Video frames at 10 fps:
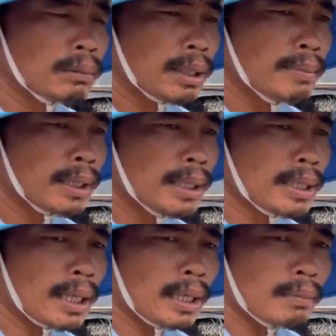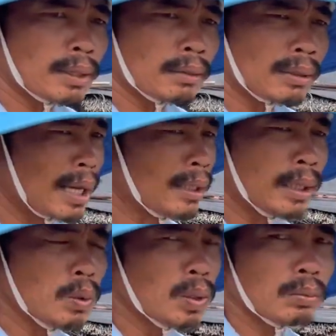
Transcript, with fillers: 99 ngày mà tháng thiếu